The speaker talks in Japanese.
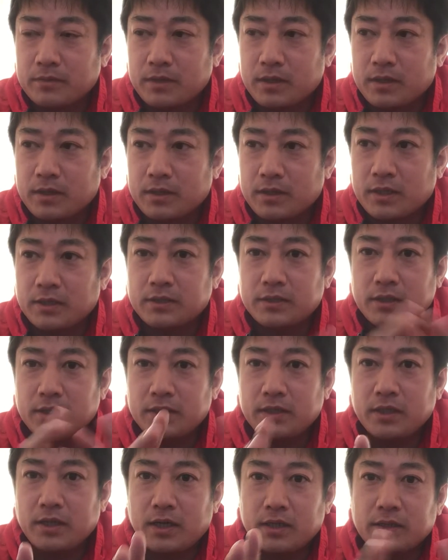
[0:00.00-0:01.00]
えー、血
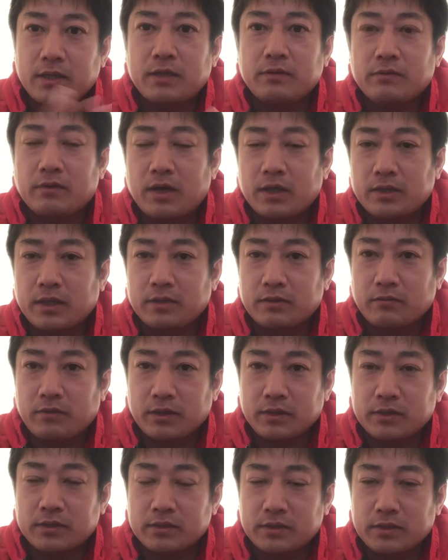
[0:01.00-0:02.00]
液型の方と
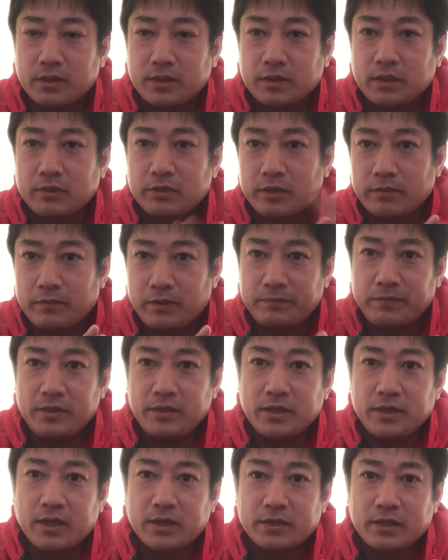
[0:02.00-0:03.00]
かですね、例えば
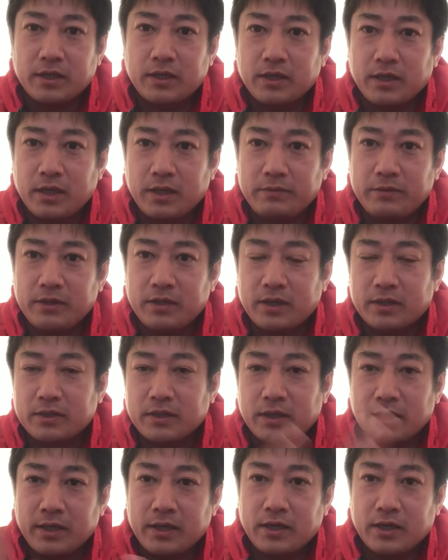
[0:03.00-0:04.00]
ビー 型 エービー
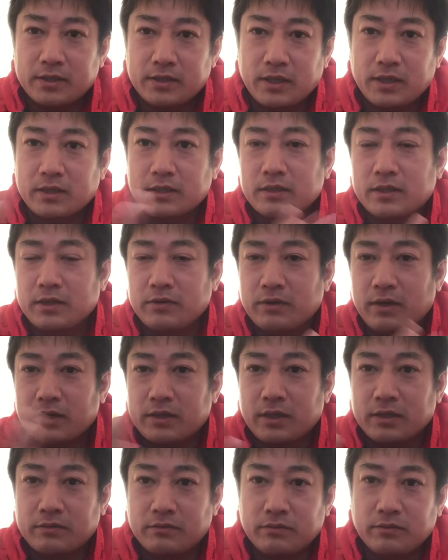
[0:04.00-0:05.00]
型 エー 型っていう
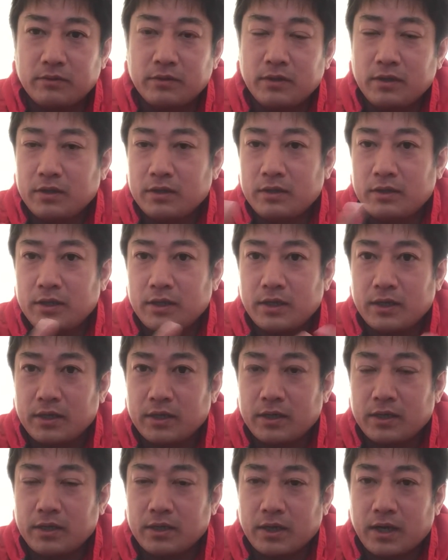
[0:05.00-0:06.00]
方の、
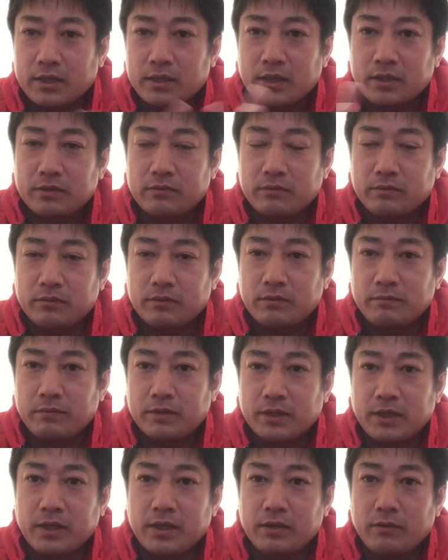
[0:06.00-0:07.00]
えー、方と、あ
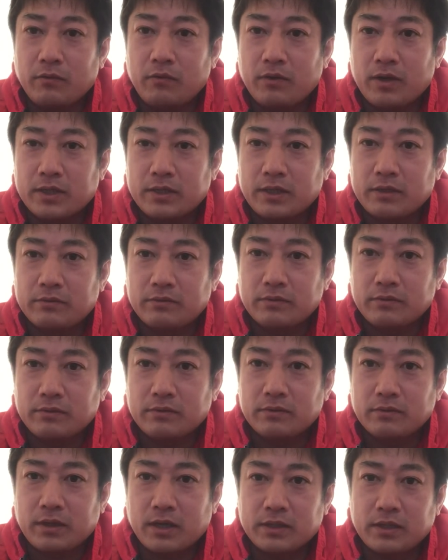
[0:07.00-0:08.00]
と オー 型の
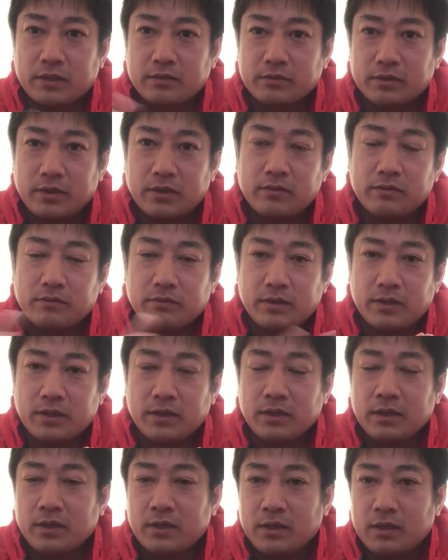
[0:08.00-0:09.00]
方っていうの
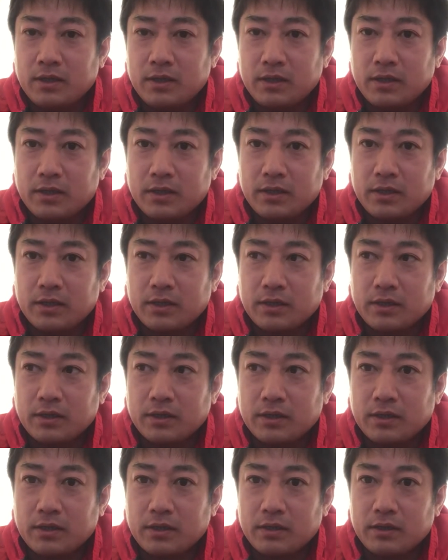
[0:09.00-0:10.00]
は、
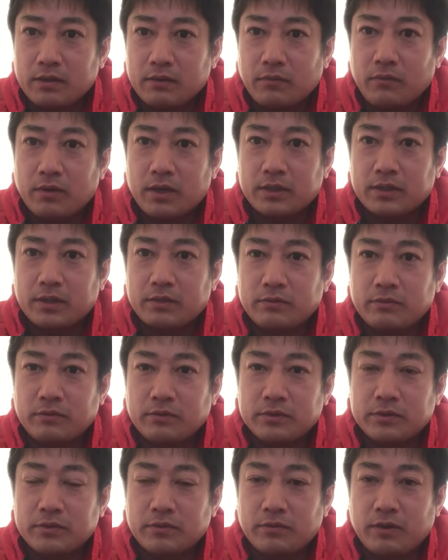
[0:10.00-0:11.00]
えー、オー 型
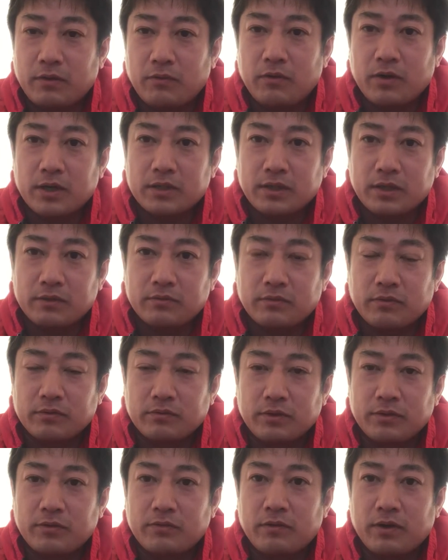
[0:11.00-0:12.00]
の人は オー 型のこ
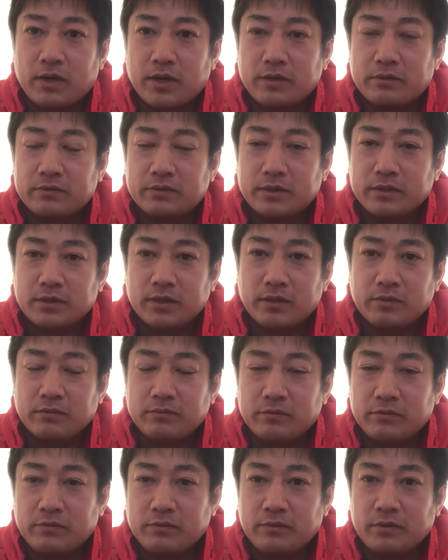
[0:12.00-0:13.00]
とはよくわかるんですけど
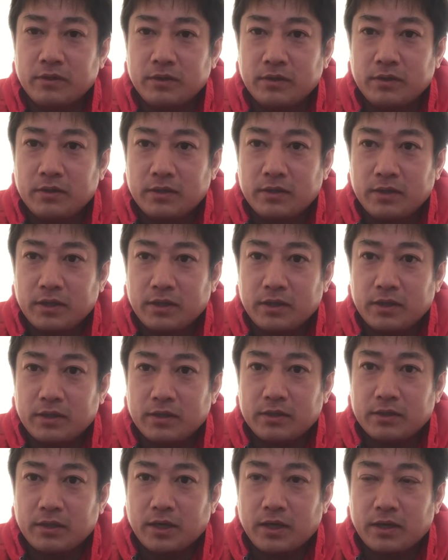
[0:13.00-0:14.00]
も、
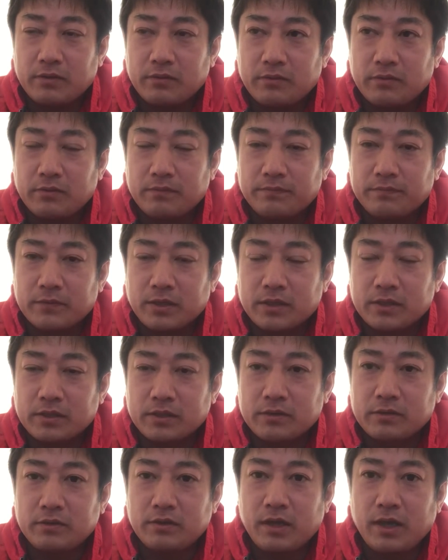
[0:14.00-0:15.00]
えー、だけどなんか
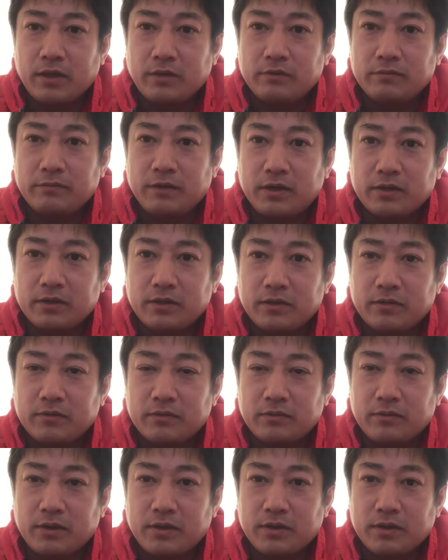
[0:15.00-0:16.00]
不平不満っていう
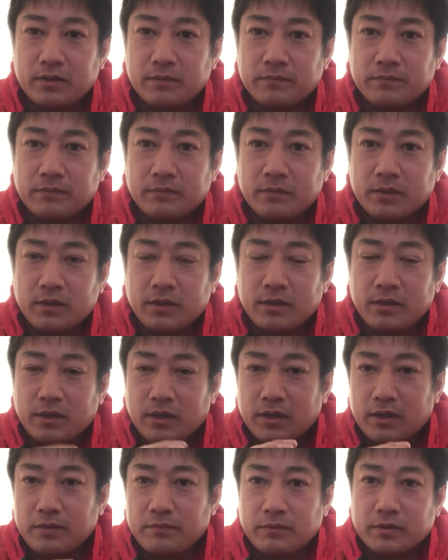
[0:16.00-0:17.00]
のは、
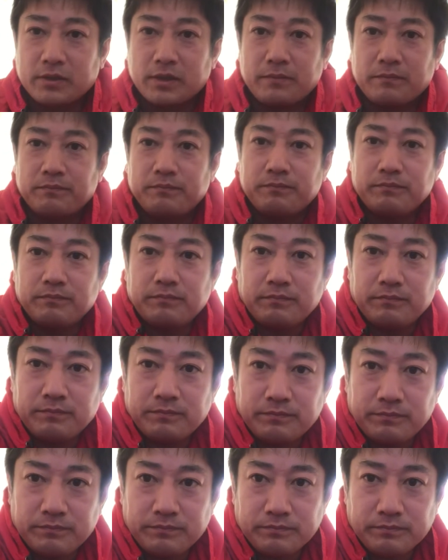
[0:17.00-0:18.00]
えーまあ、その
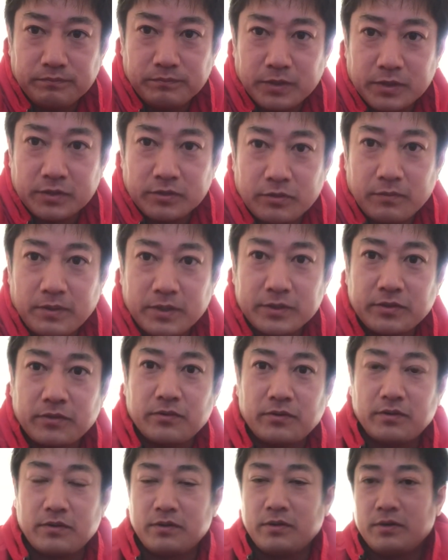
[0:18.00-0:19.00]
別の場所
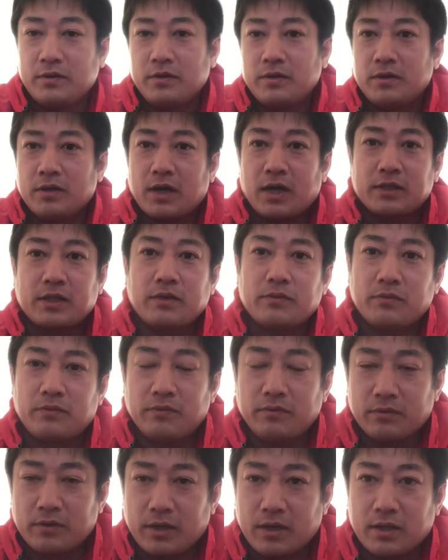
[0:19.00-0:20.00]
の方の
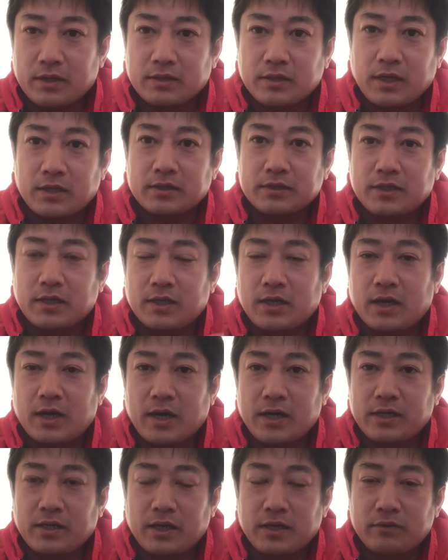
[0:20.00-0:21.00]
方がたくさん
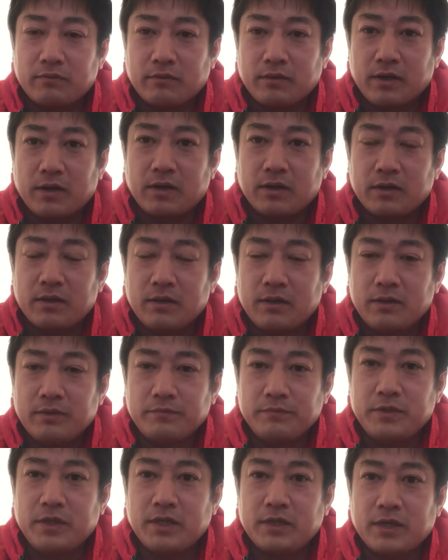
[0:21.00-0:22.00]
抱えたりとか
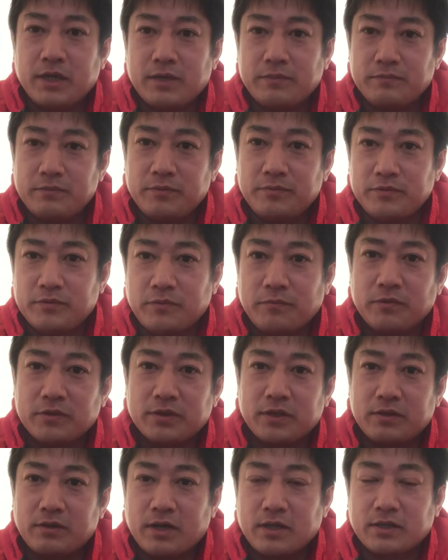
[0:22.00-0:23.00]
見えない部分を持っ
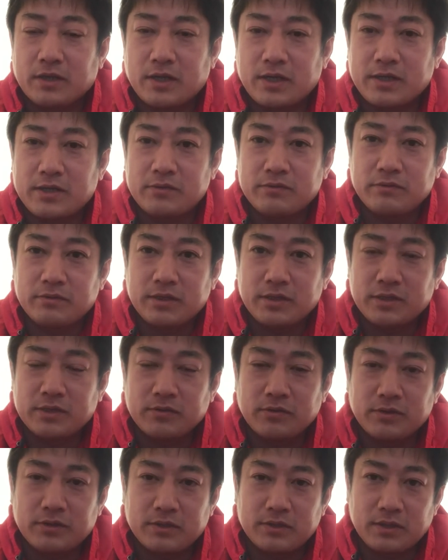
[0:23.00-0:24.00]
ている方がいるので、
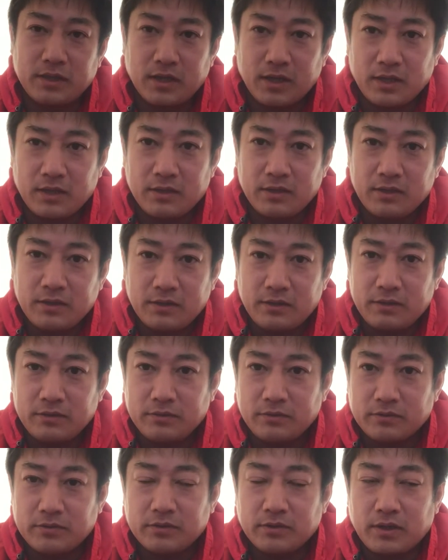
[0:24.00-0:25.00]
そういった
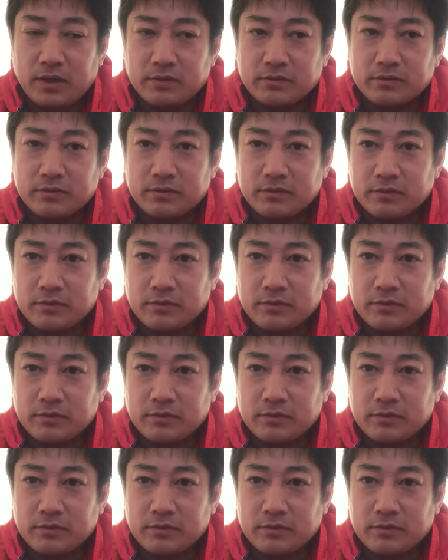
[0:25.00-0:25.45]
よくある、